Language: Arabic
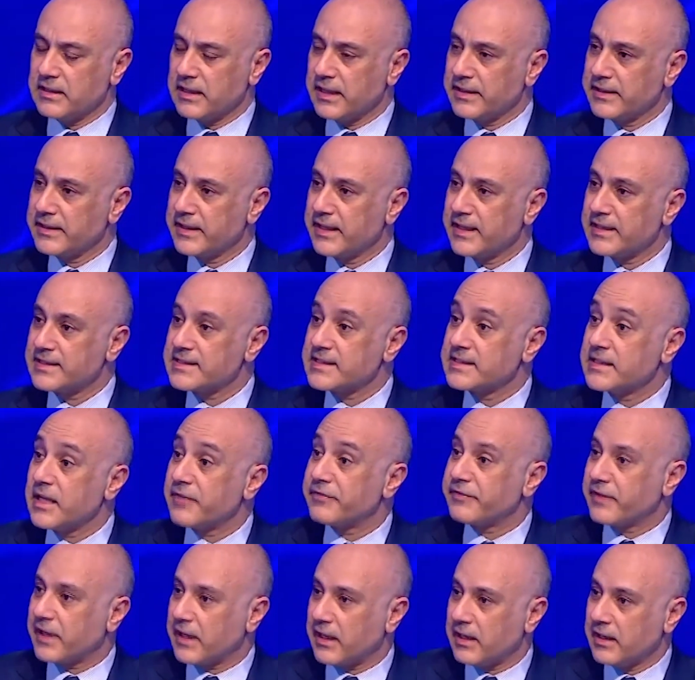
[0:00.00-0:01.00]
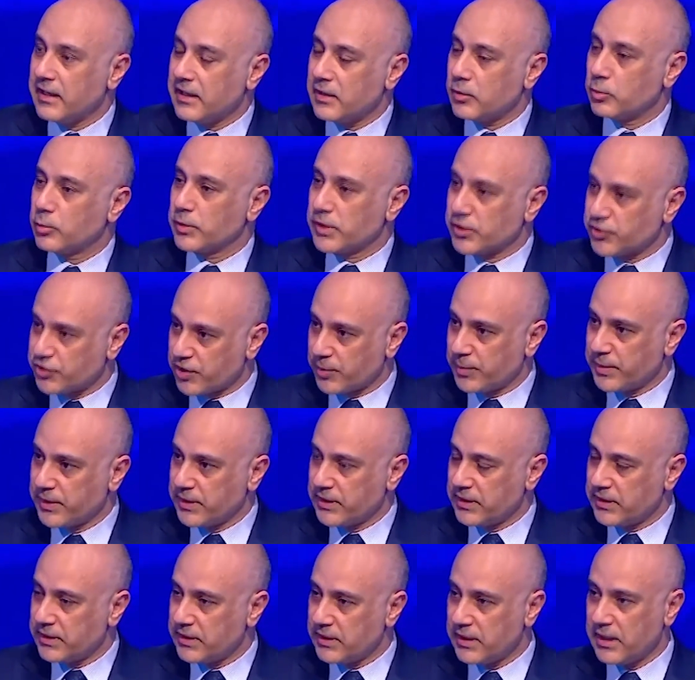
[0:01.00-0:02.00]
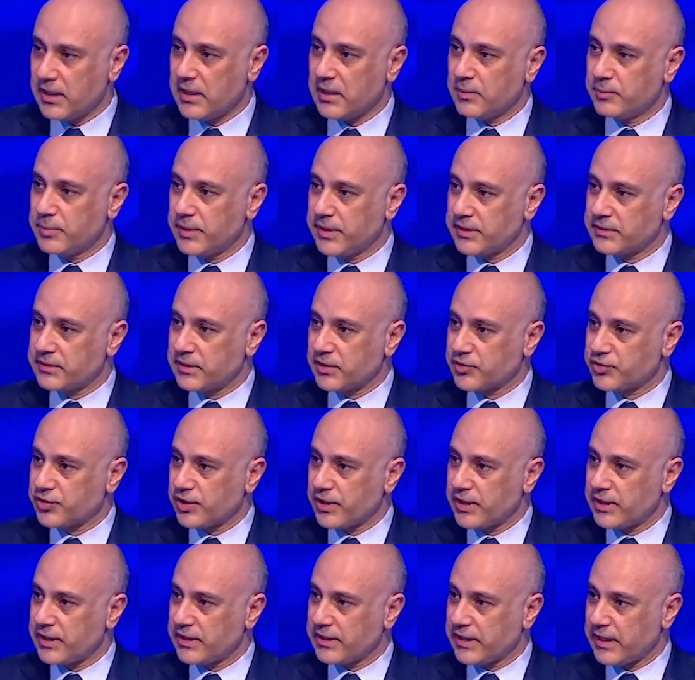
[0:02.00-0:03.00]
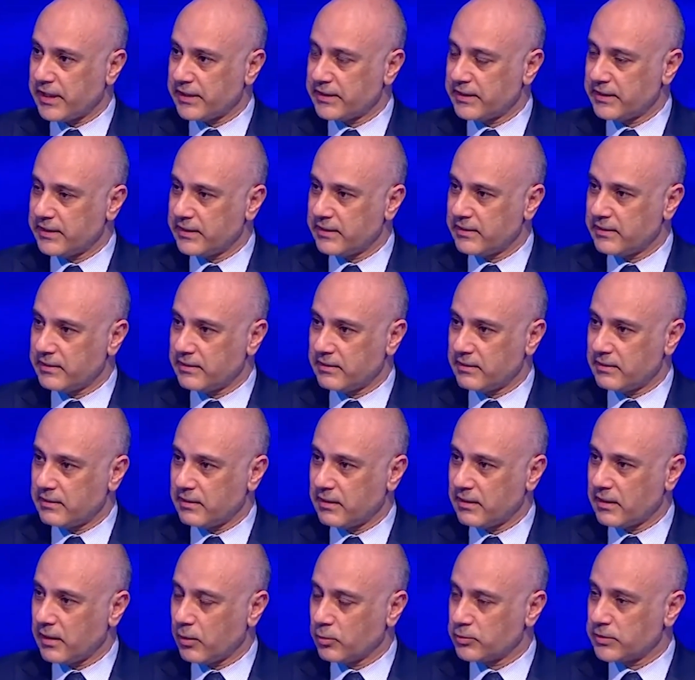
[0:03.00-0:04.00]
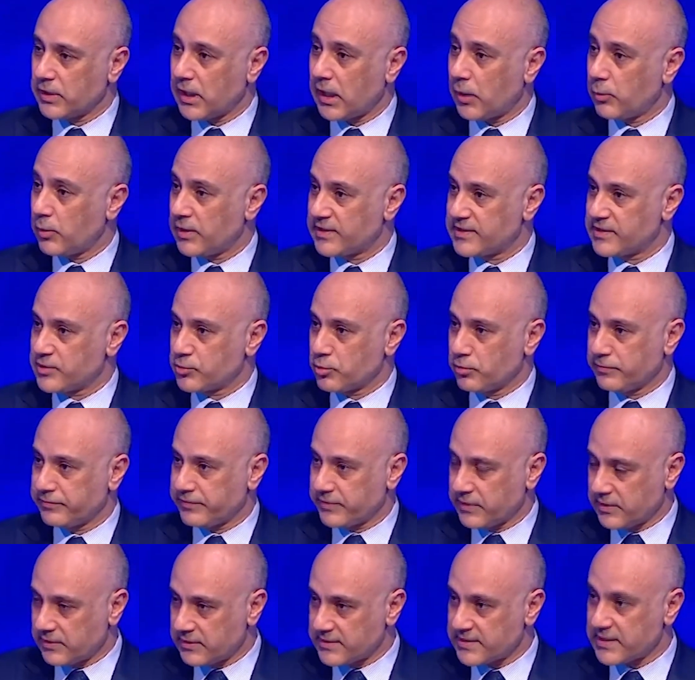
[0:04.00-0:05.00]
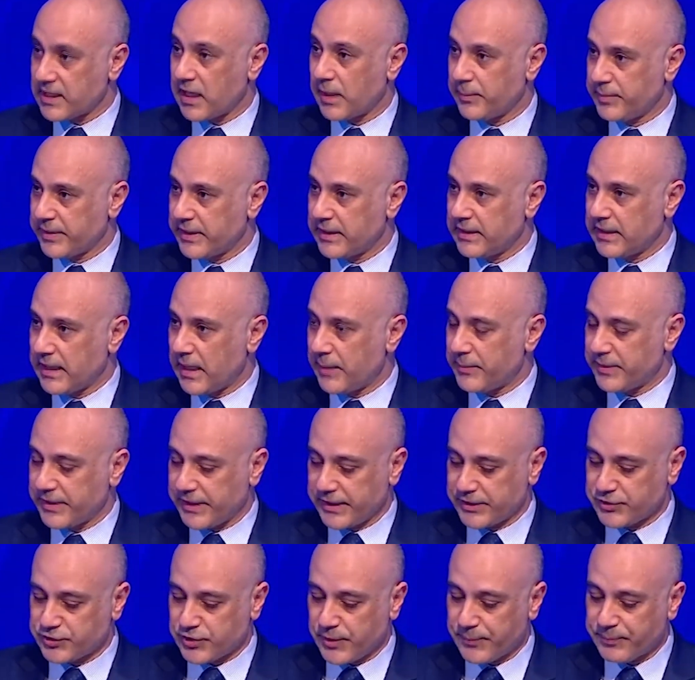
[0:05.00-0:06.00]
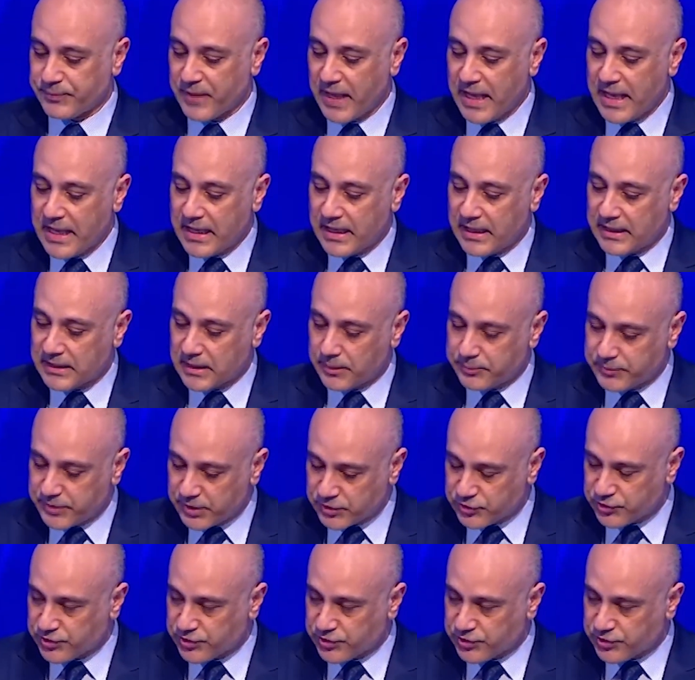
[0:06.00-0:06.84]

للناس دفع وإيجابية باتجاه يعني هالأوضاع وهالظروف الصعبة اللي عم نعيشها أنا بدي